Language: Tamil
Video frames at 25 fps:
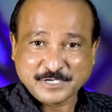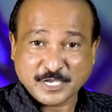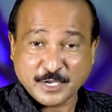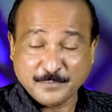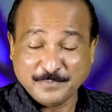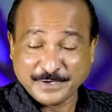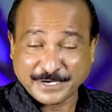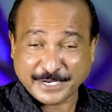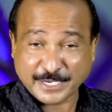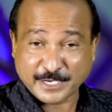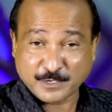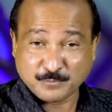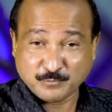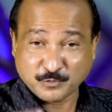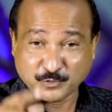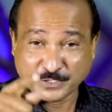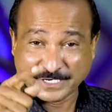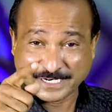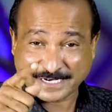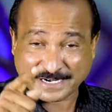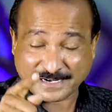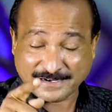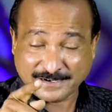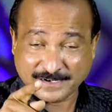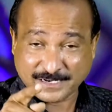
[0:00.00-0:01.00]
எபிரே
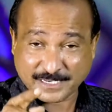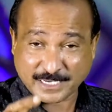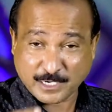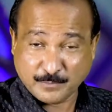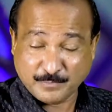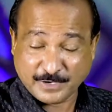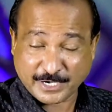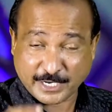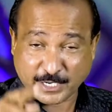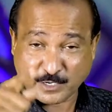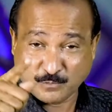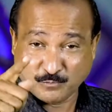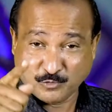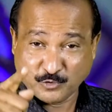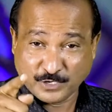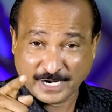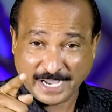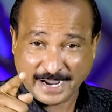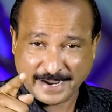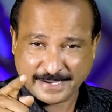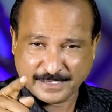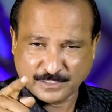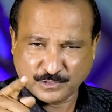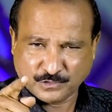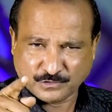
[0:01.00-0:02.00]
மூணு ரெண்டு எபிரே மூணு
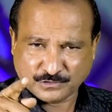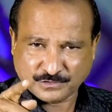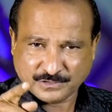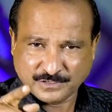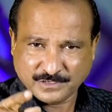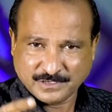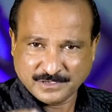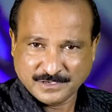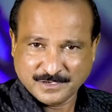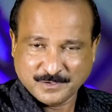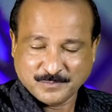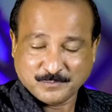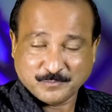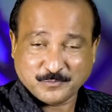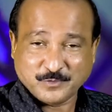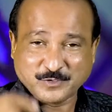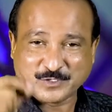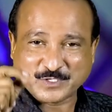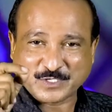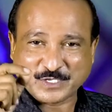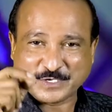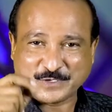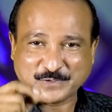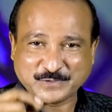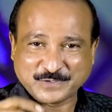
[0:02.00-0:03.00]
ஐந்து
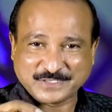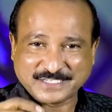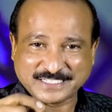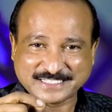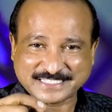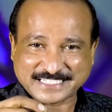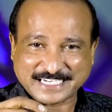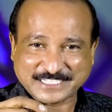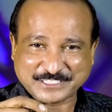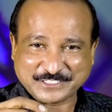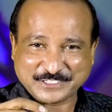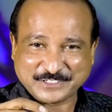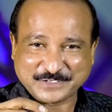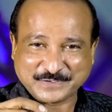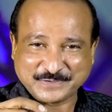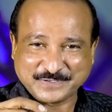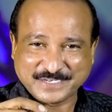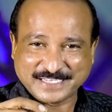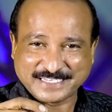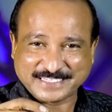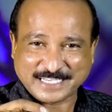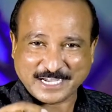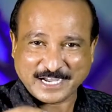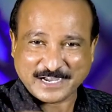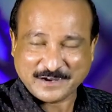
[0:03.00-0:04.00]
மோசை குறித்து சாட்சி
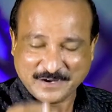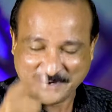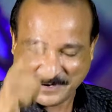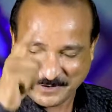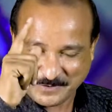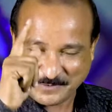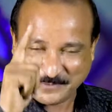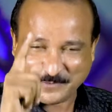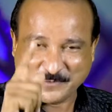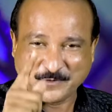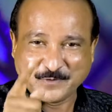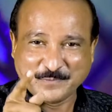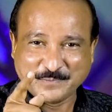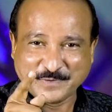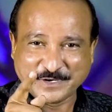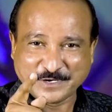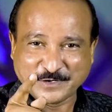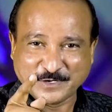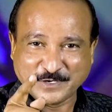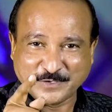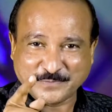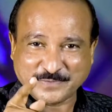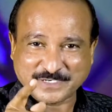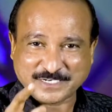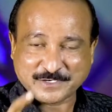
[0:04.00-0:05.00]
கொடுத்தா
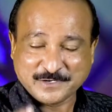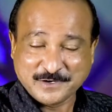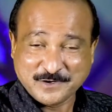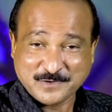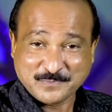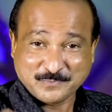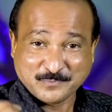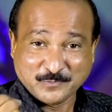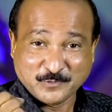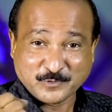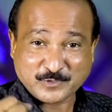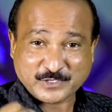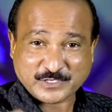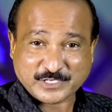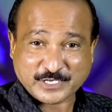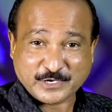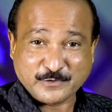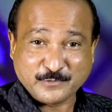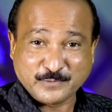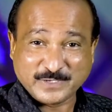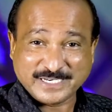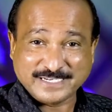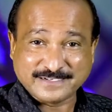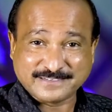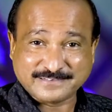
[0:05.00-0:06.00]
உண்மையுள்ளவன்
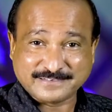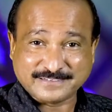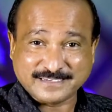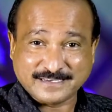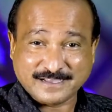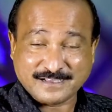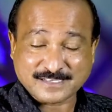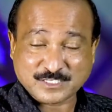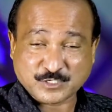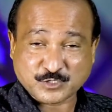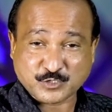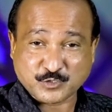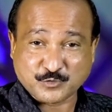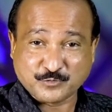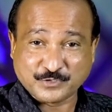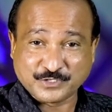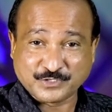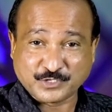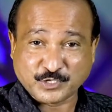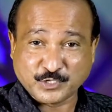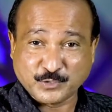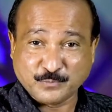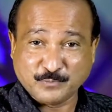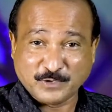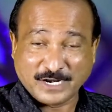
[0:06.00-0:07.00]
மோசையை உயர்த்தி
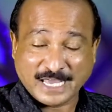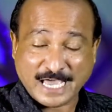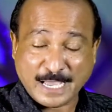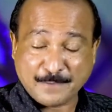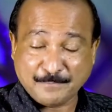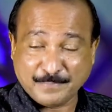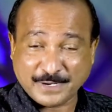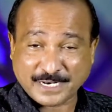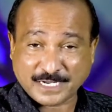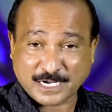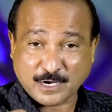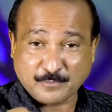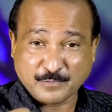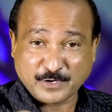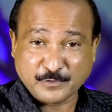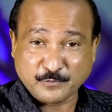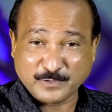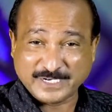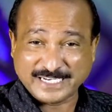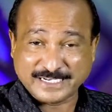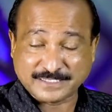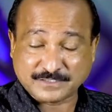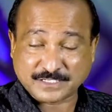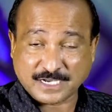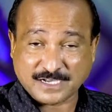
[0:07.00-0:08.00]
ஆசீர்வித்தது போல அப்ரகமை
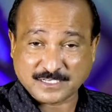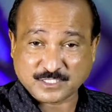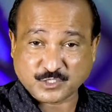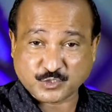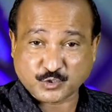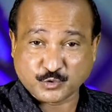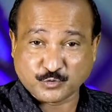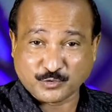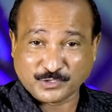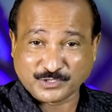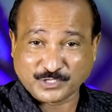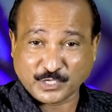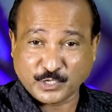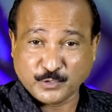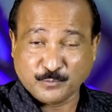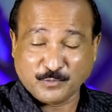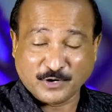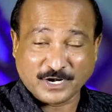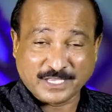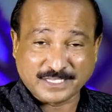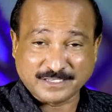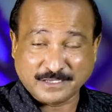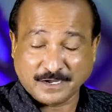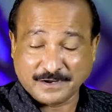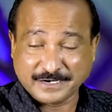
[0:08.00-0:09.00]
உயர்த்தி ஆசீர்வித்தது
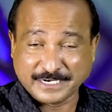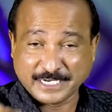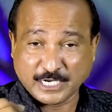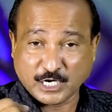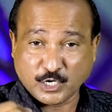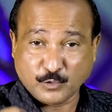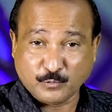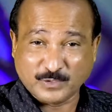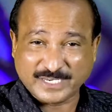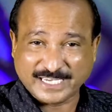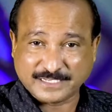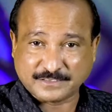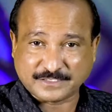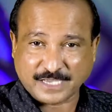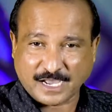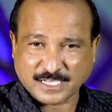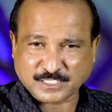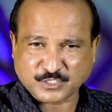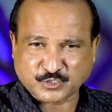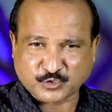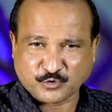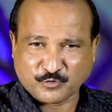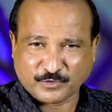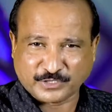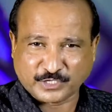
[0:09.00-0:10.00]
போல தானியலை உயர்த்தி
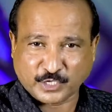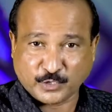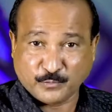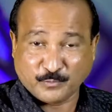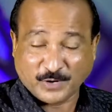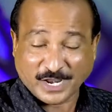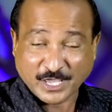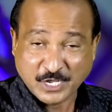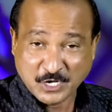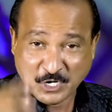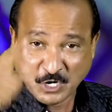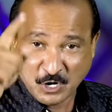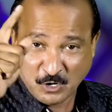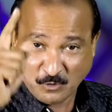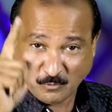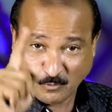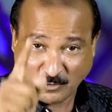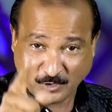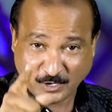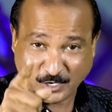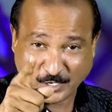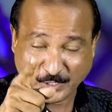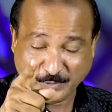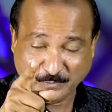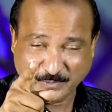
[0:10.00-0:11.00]
ஆசீர்வித்தது போல
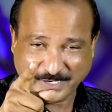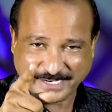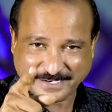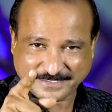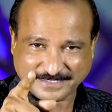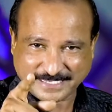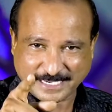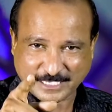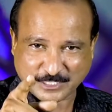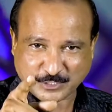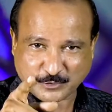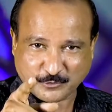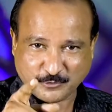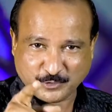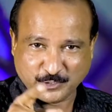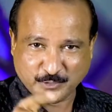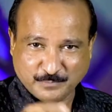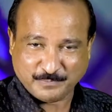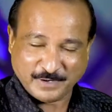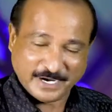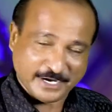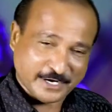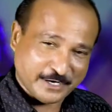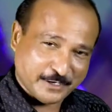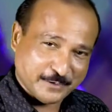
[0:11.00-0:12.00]
உங்களையும் உயர்த்தி
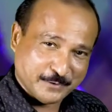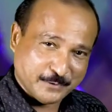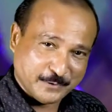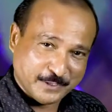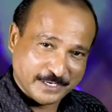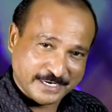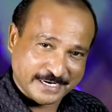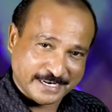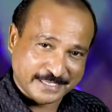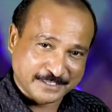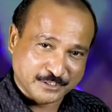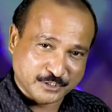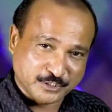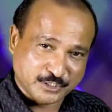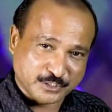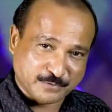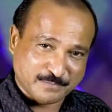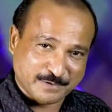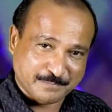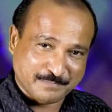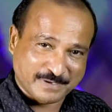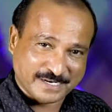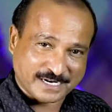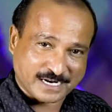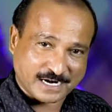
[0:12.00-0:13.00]
ஆசீர்வதிப்பார் என்னோடு இணைந்து
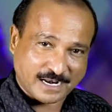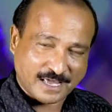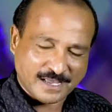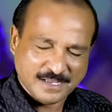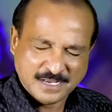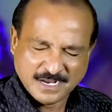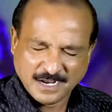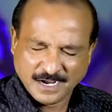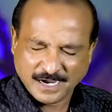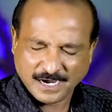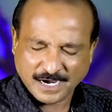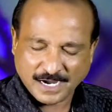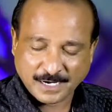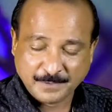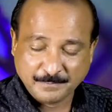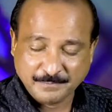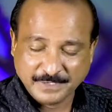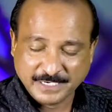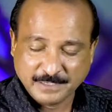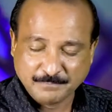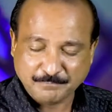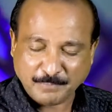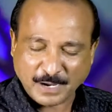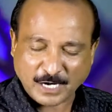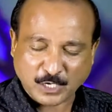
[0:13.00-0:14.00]
ஜெபிப்பீர்களா
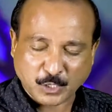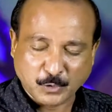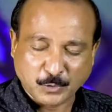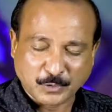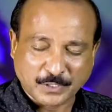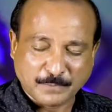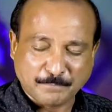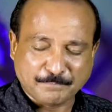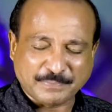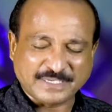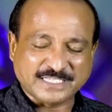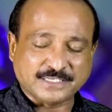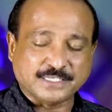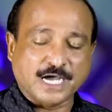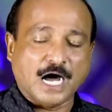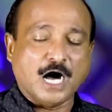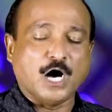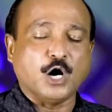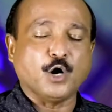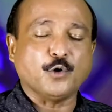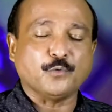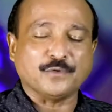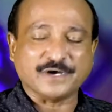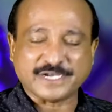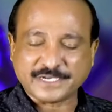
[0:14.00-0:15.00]
அன்பின்
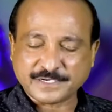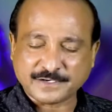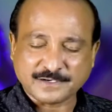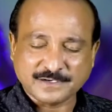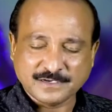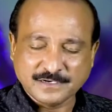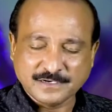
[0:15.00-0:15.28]
பரலோக